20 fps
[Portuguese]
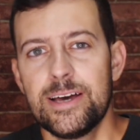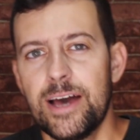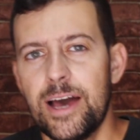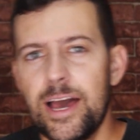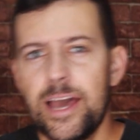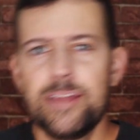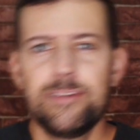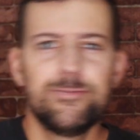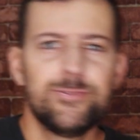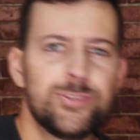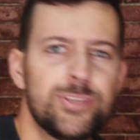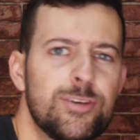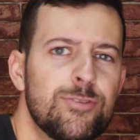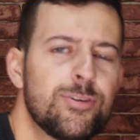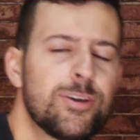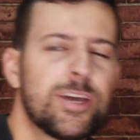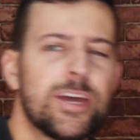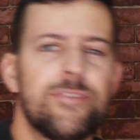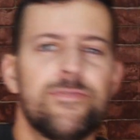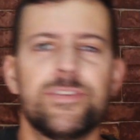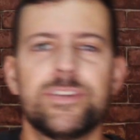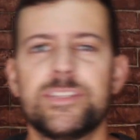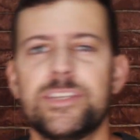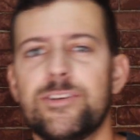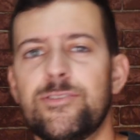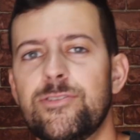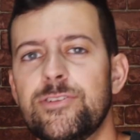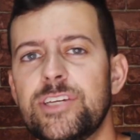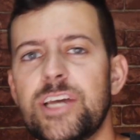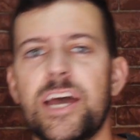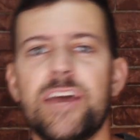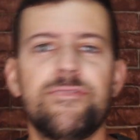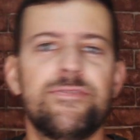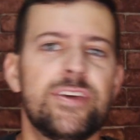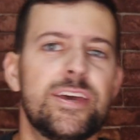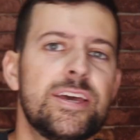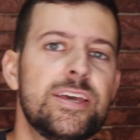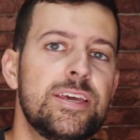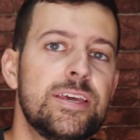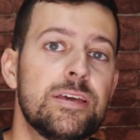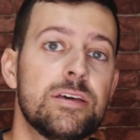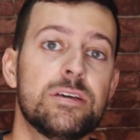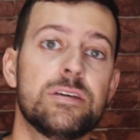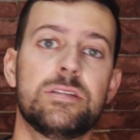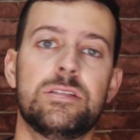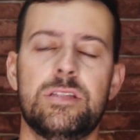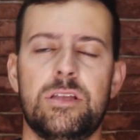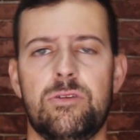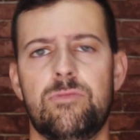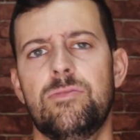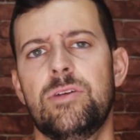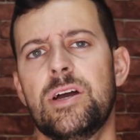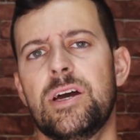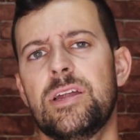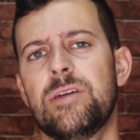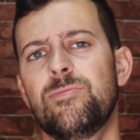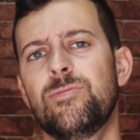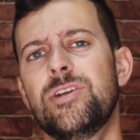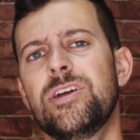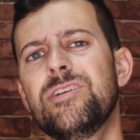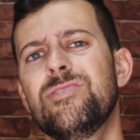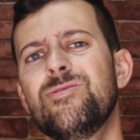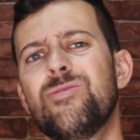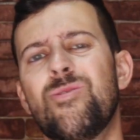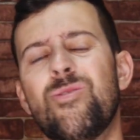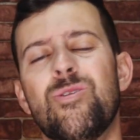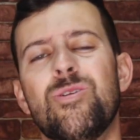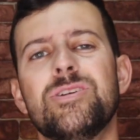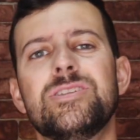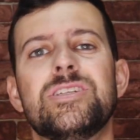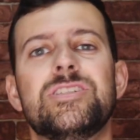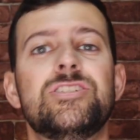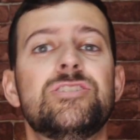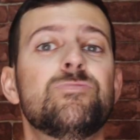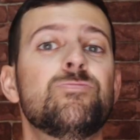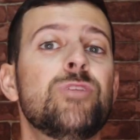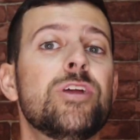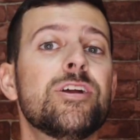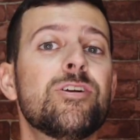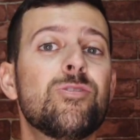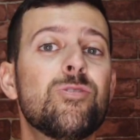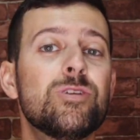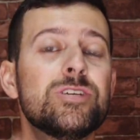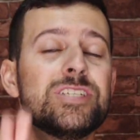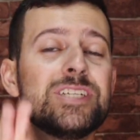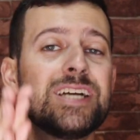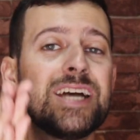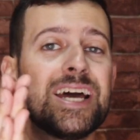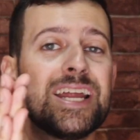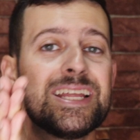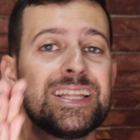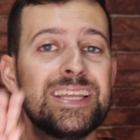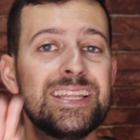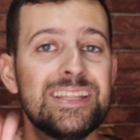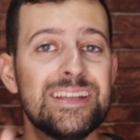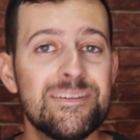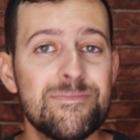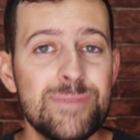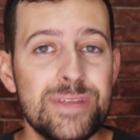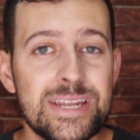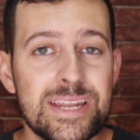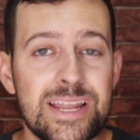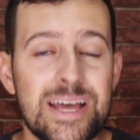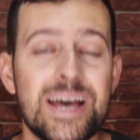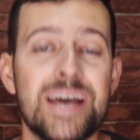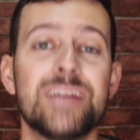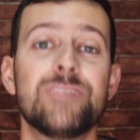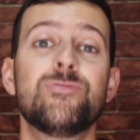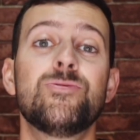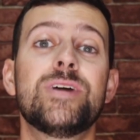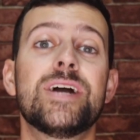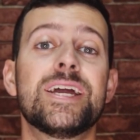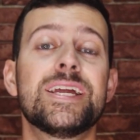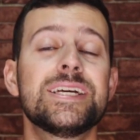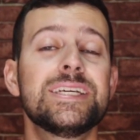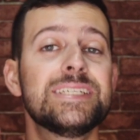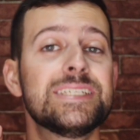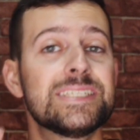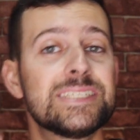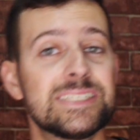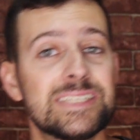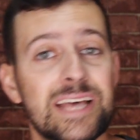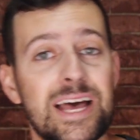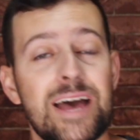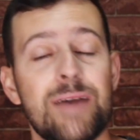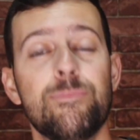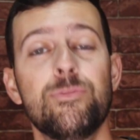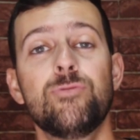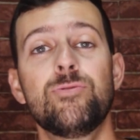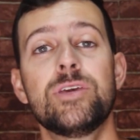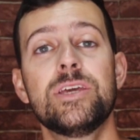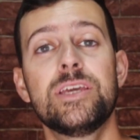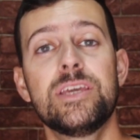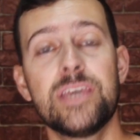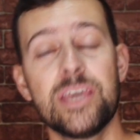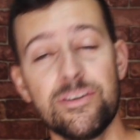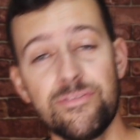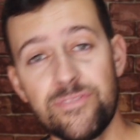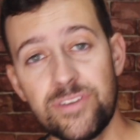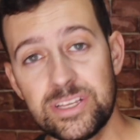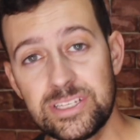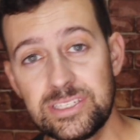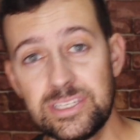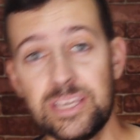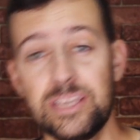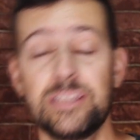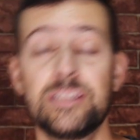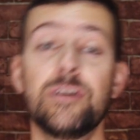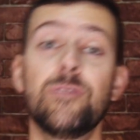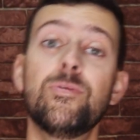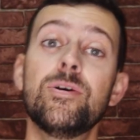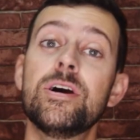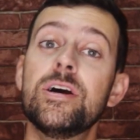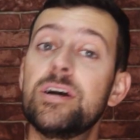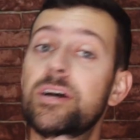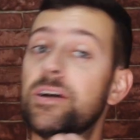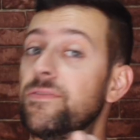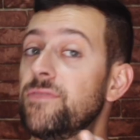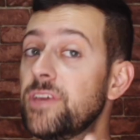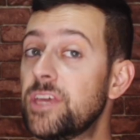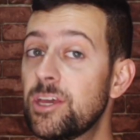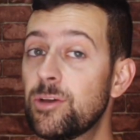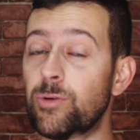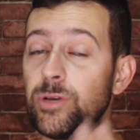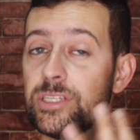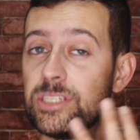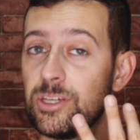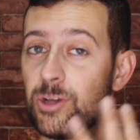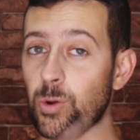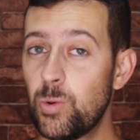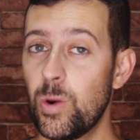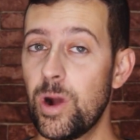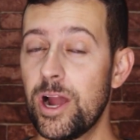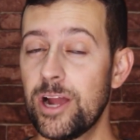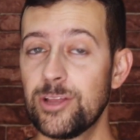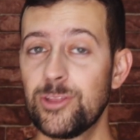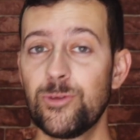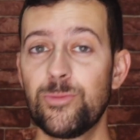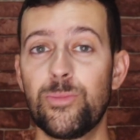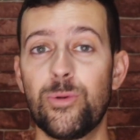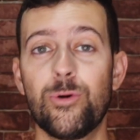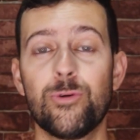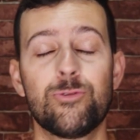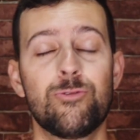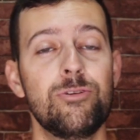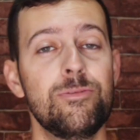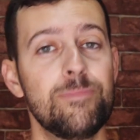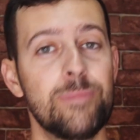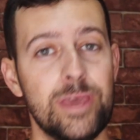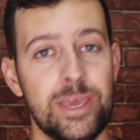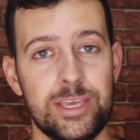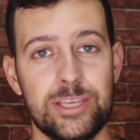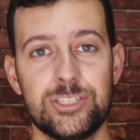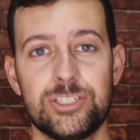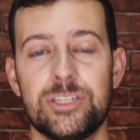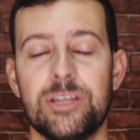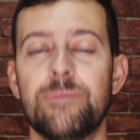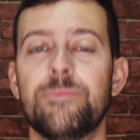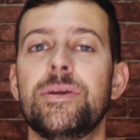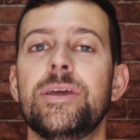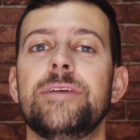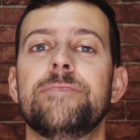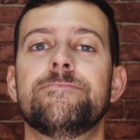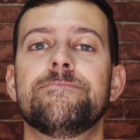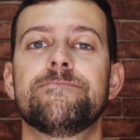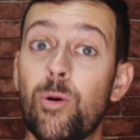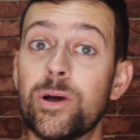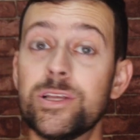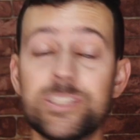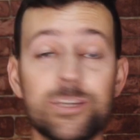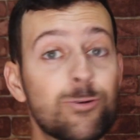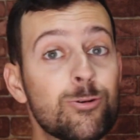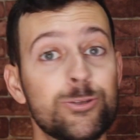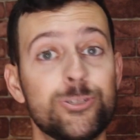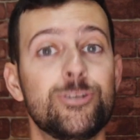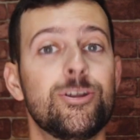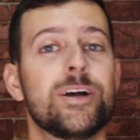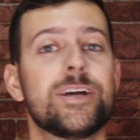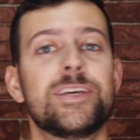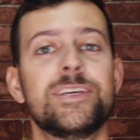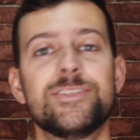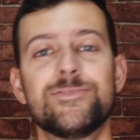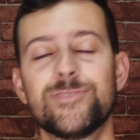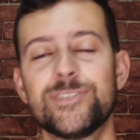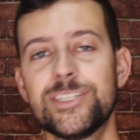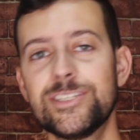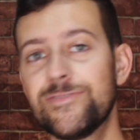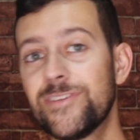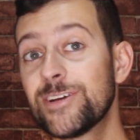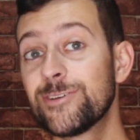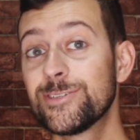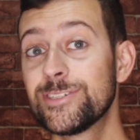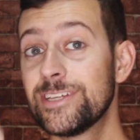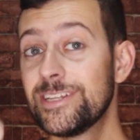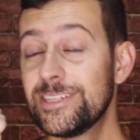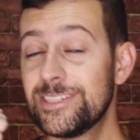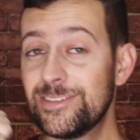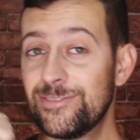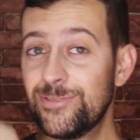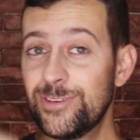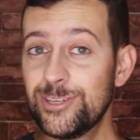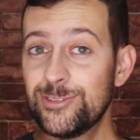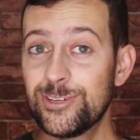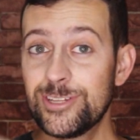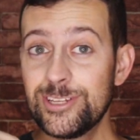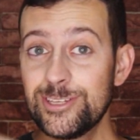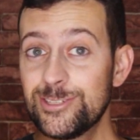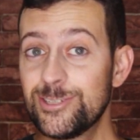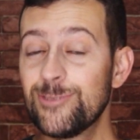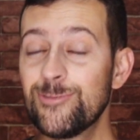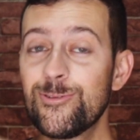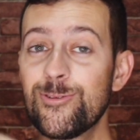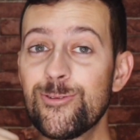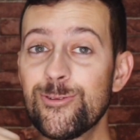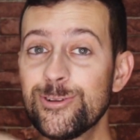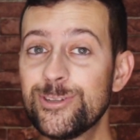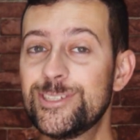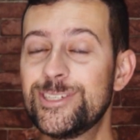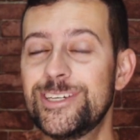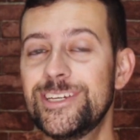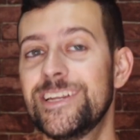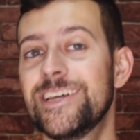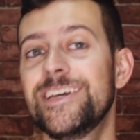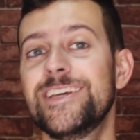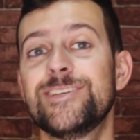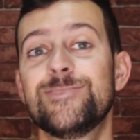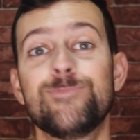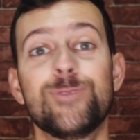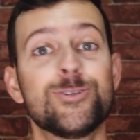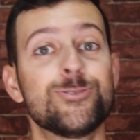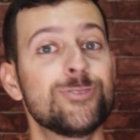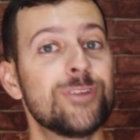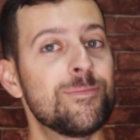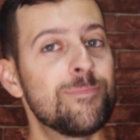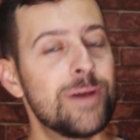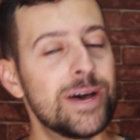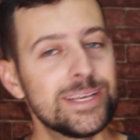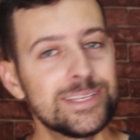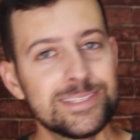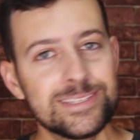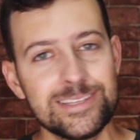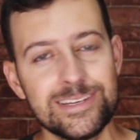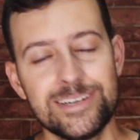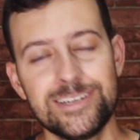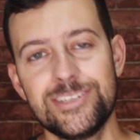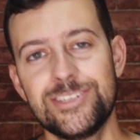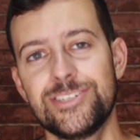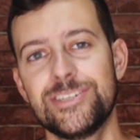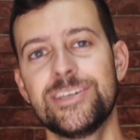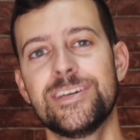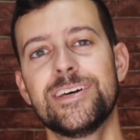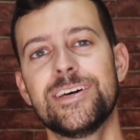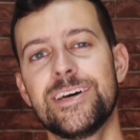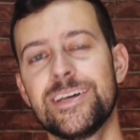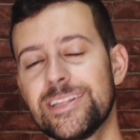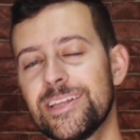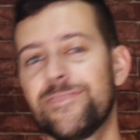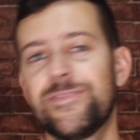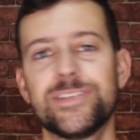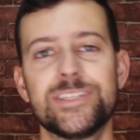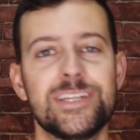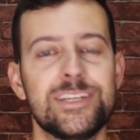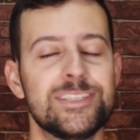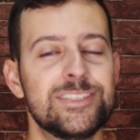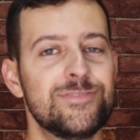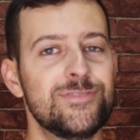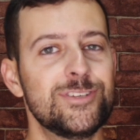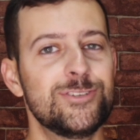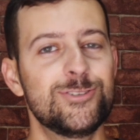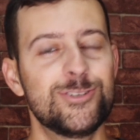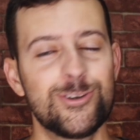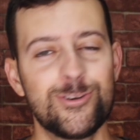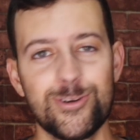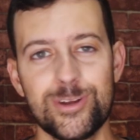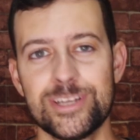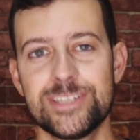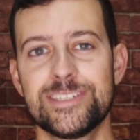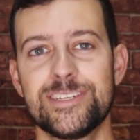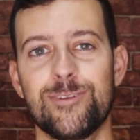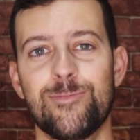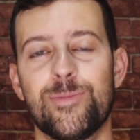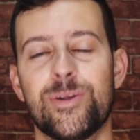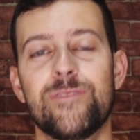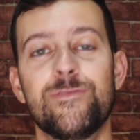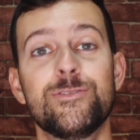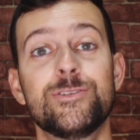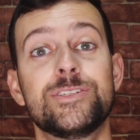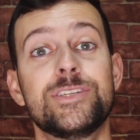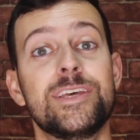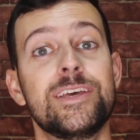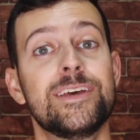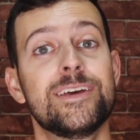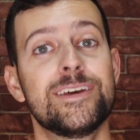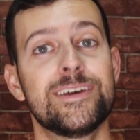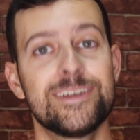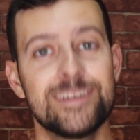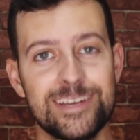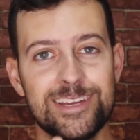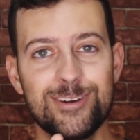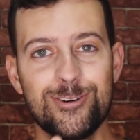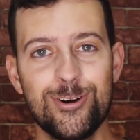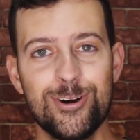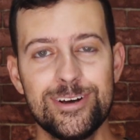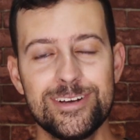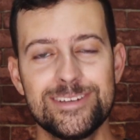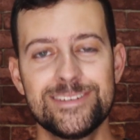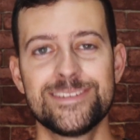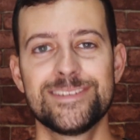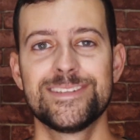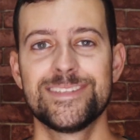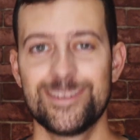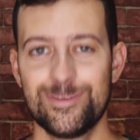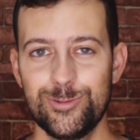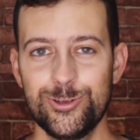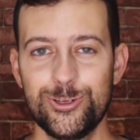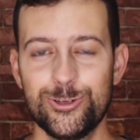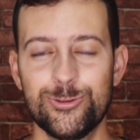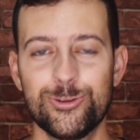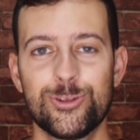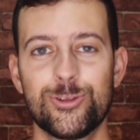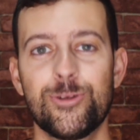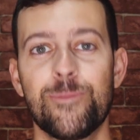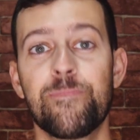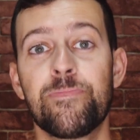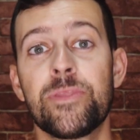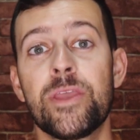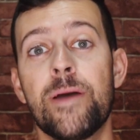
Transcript: Ai, não sei o que quero fazer hoje. Ai, vi aí. Não, cara, a mulher não gosta disso. A mulher gosta de cara determinado, cara que sabe o que quer fazer. Então, fique com esse quarto ponto em mente também. Bom, antes de eu continuar aqui, se você estiver gostando desse vídeo, já deixa seu curtir aí, isso me ajuda bastante. Tá fazendo esse vídeo de coração para você. Clicou? Tamo junto.